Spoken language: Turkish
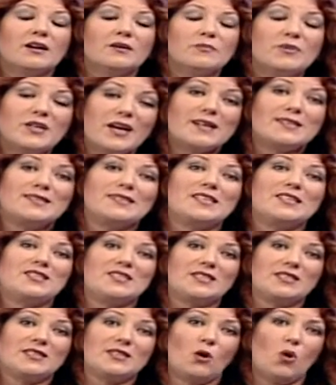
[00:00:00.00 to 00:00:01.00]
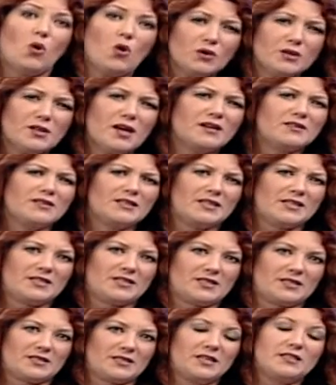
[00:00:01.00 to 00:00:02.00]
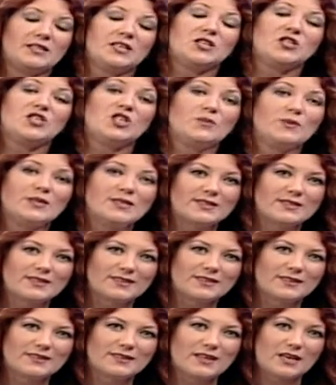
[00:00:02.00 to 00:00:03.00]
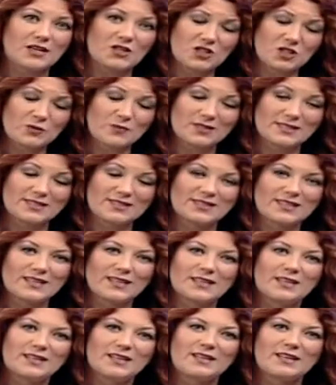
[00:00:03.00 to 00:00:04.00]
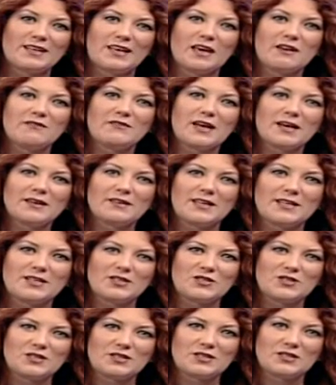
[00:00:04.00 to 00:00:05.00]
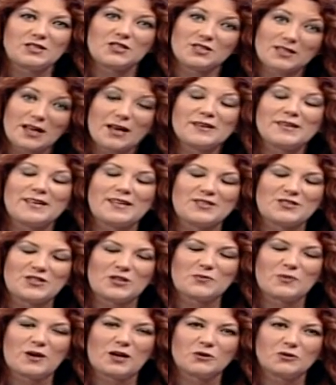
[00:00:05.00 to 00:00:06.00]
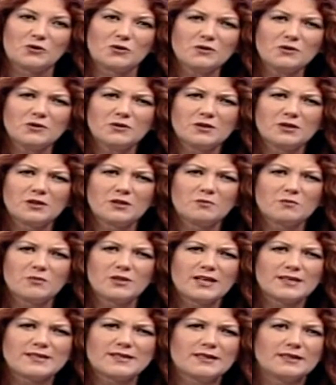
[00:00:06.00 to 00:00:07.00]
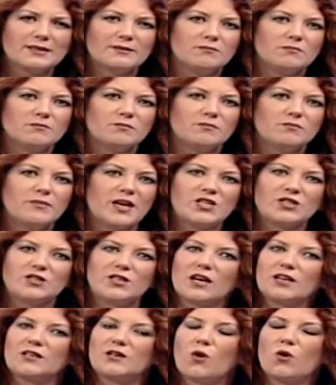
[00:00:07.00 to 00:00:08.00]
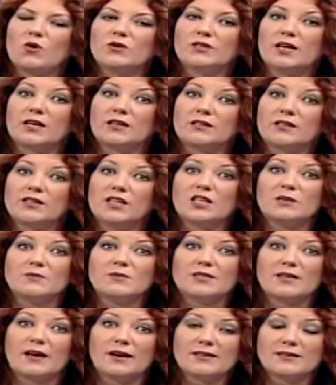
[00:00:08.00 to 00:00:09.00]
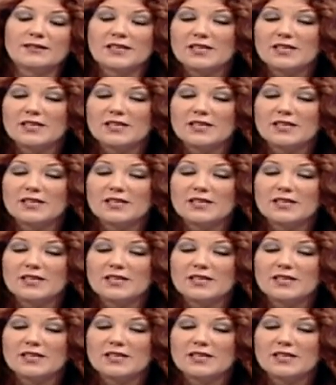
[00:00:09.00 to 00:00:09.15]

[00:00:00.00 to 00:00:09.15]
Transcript: Biraz gecikti, 10 dakika gecikti ya da işimiz, eşimiz evden gelecek, işten gelecek pardon. Biraz 5 dakika, 10 dakika, yarım saat